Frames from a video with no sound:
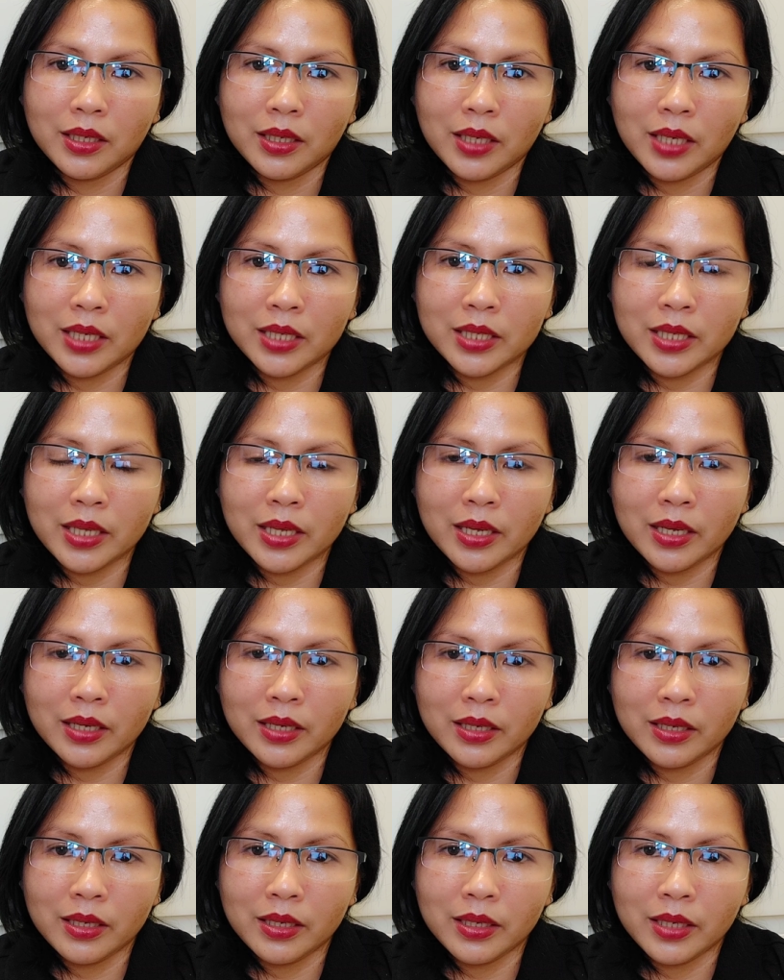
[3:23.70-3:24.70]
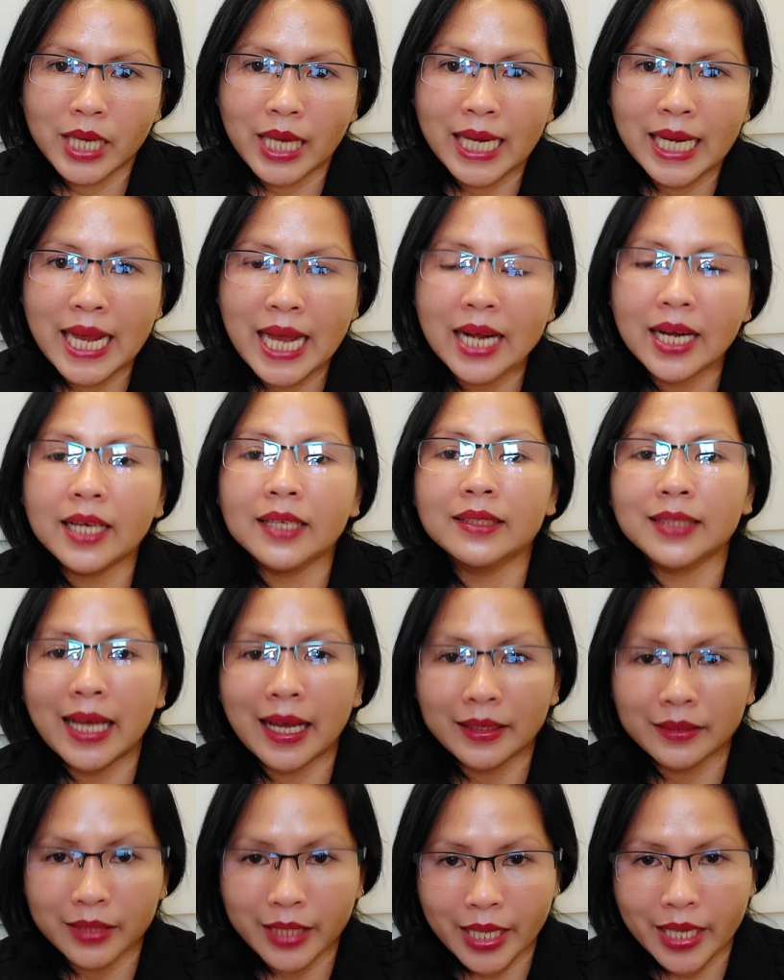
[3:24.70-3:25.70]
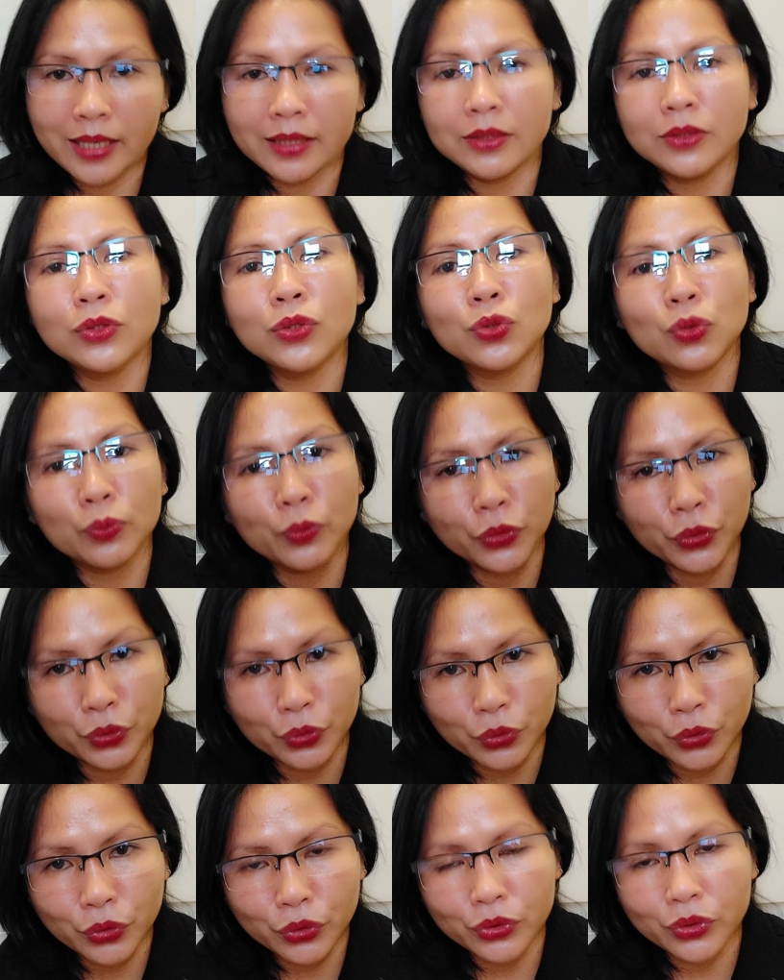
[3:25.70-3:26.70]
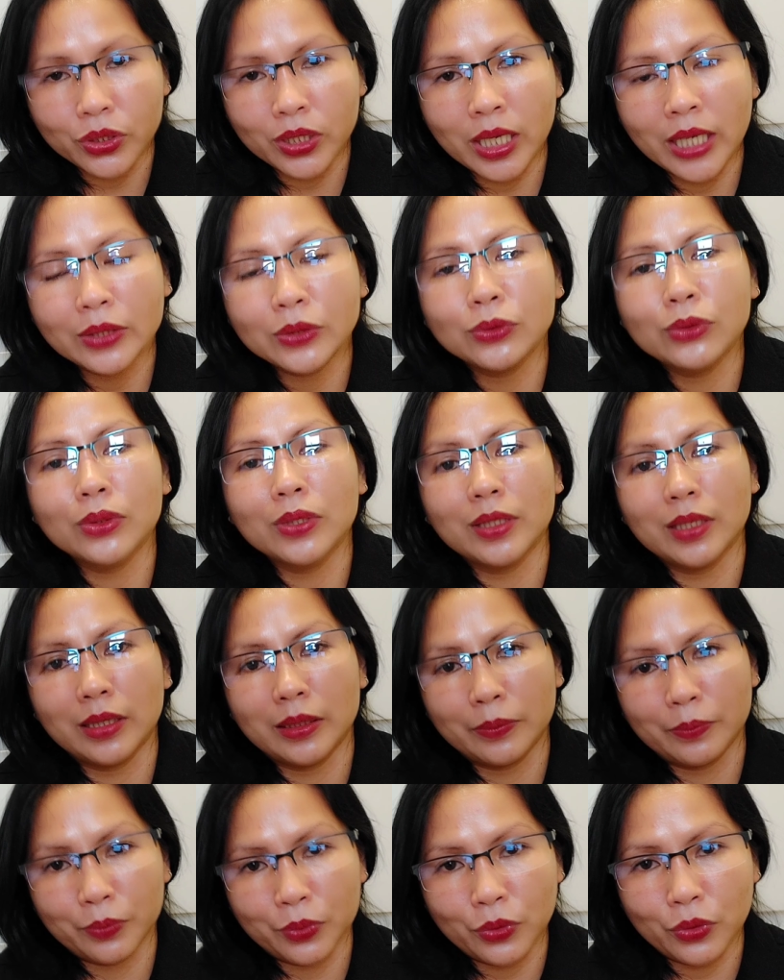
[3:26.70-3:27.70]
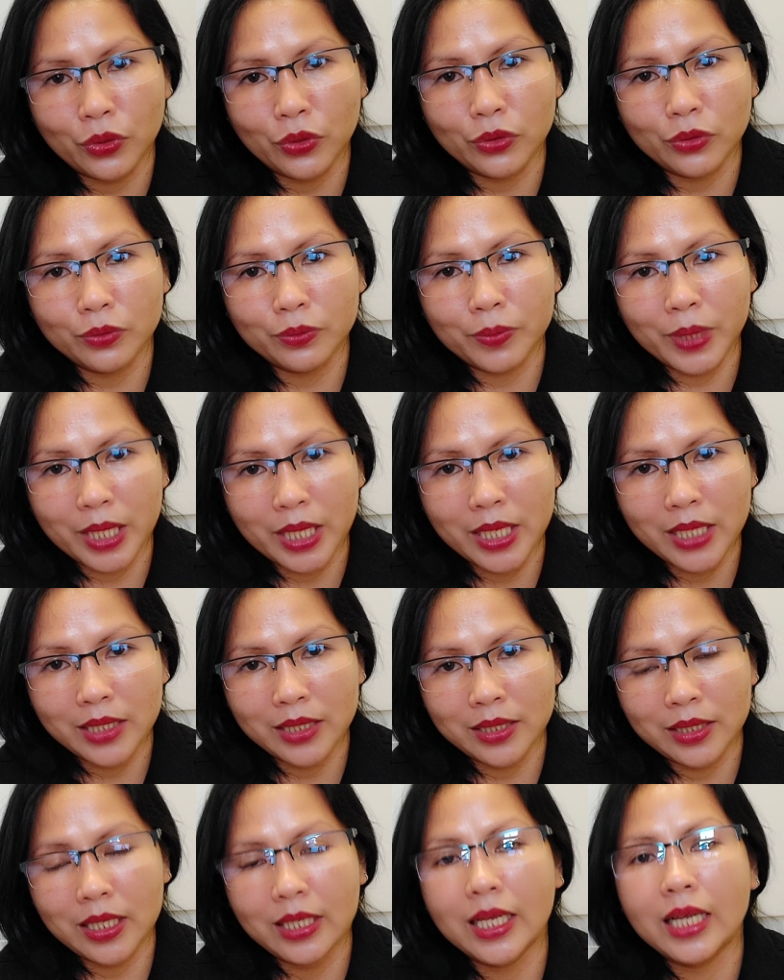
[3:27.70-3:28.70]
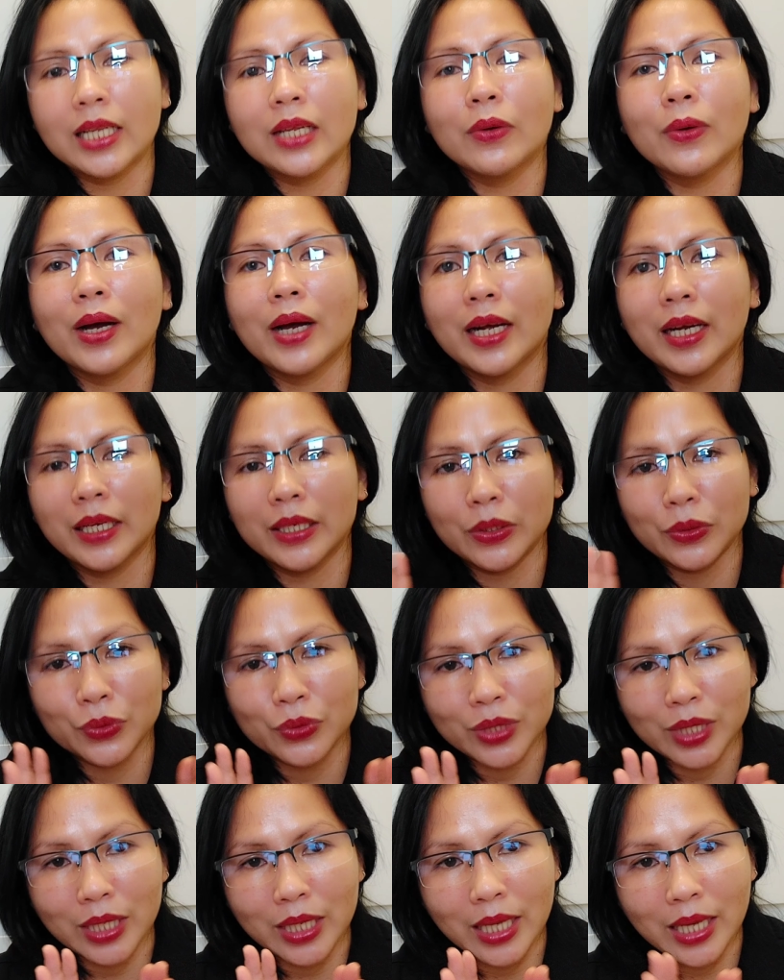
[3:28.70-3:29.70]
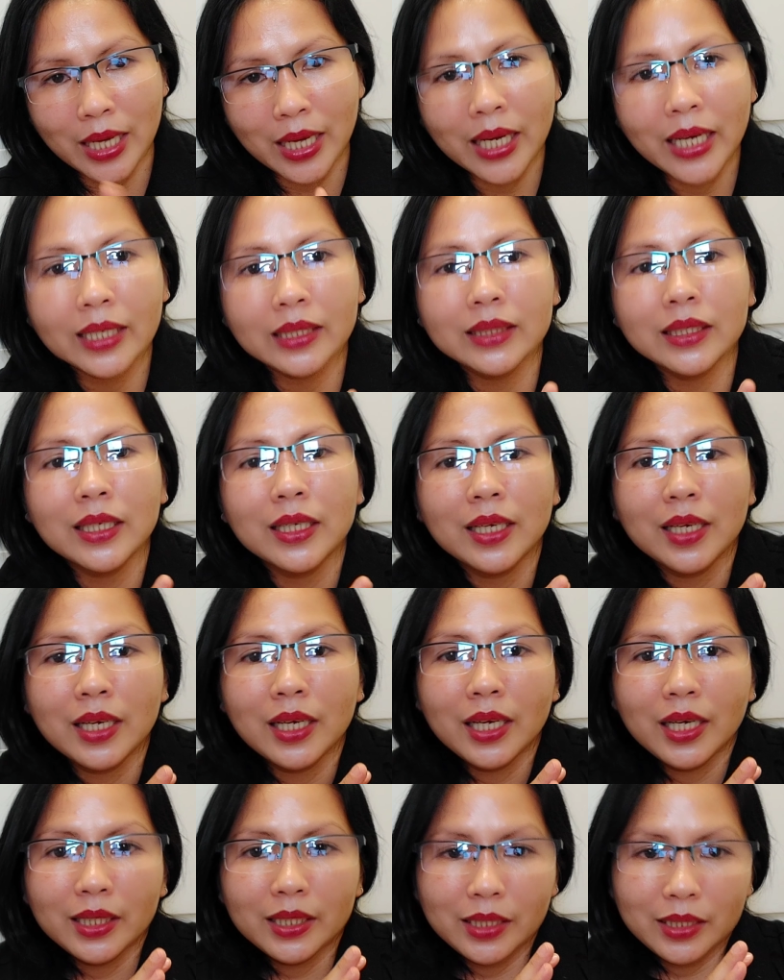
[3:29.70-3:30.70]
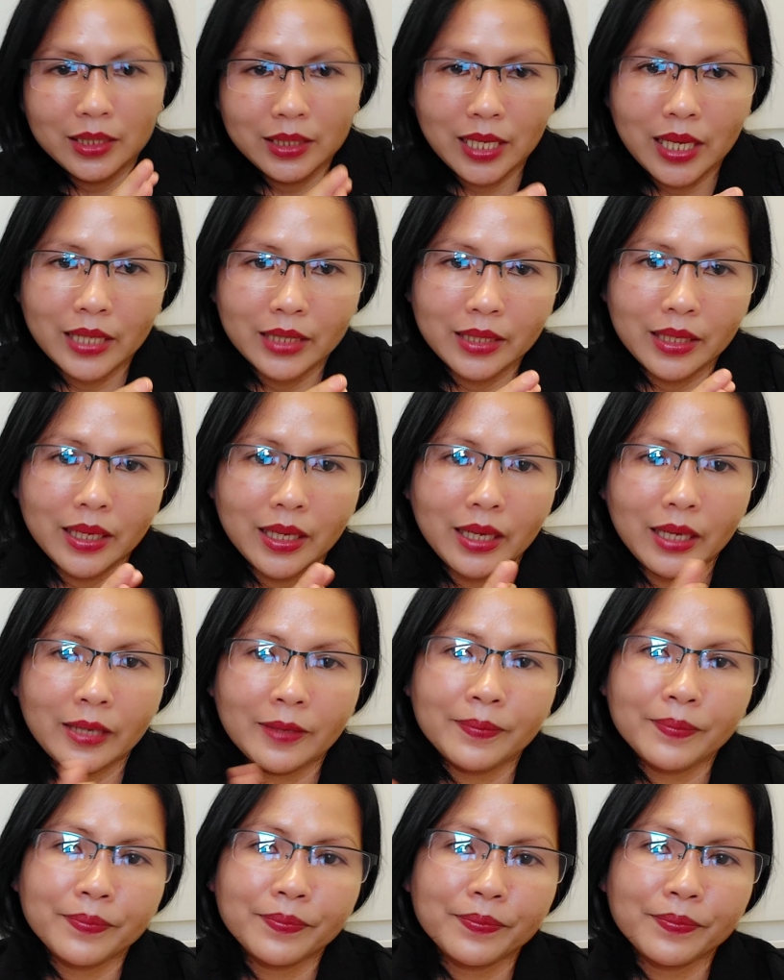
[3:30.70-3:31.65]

Kasi, kailangan nating sumunod. Ganun lang po. Please, nananawagan ako sa lahat na sana